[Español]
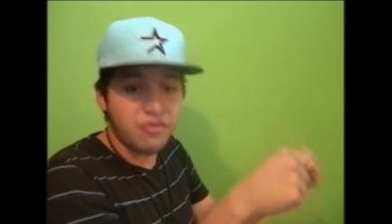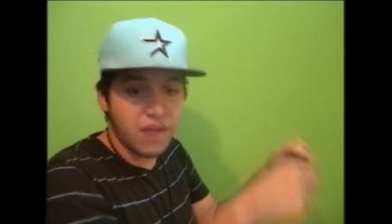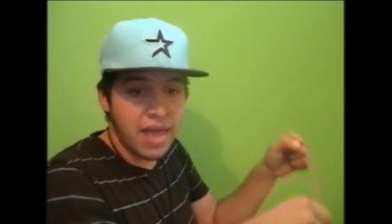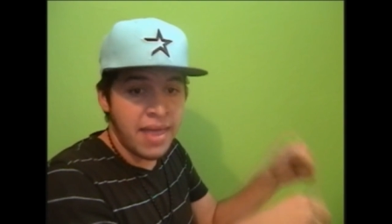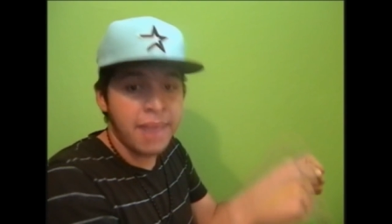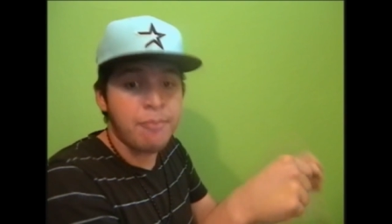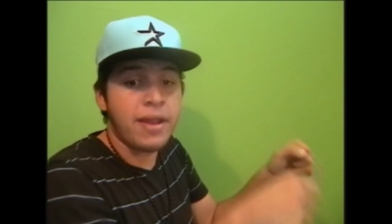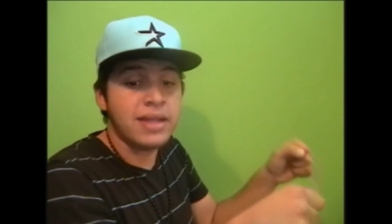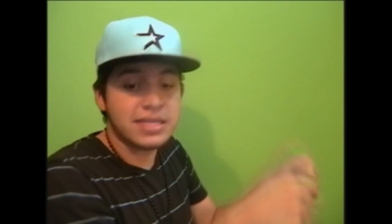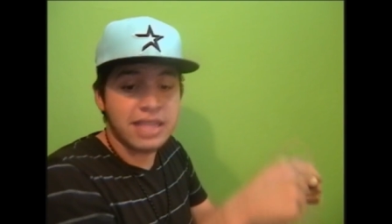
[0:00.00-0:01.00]
chiflada y
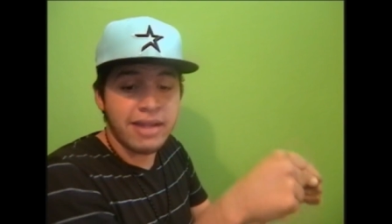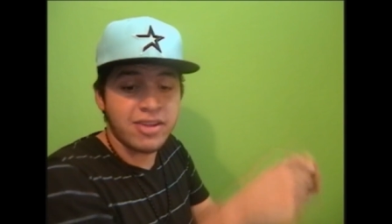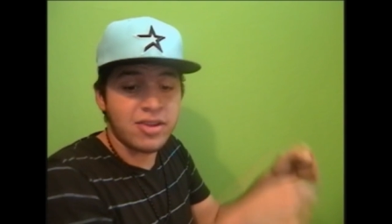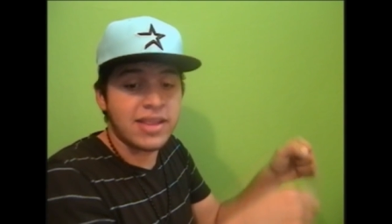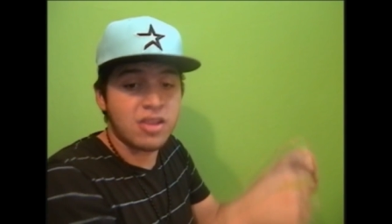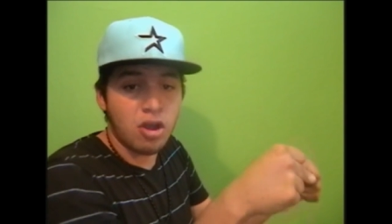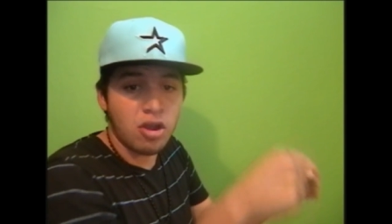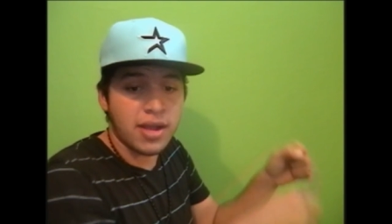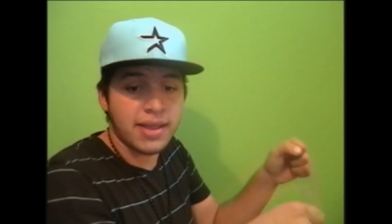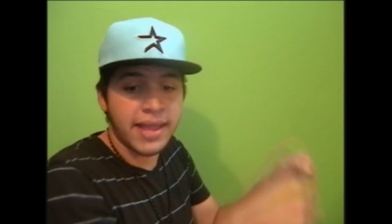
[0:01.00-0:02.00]
pones atención a todo
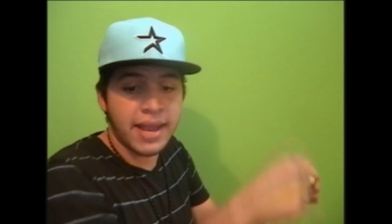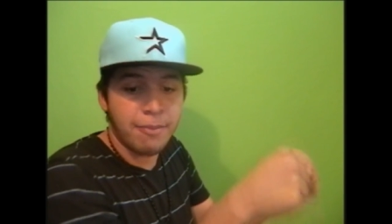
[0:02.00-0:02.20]
lo que te diga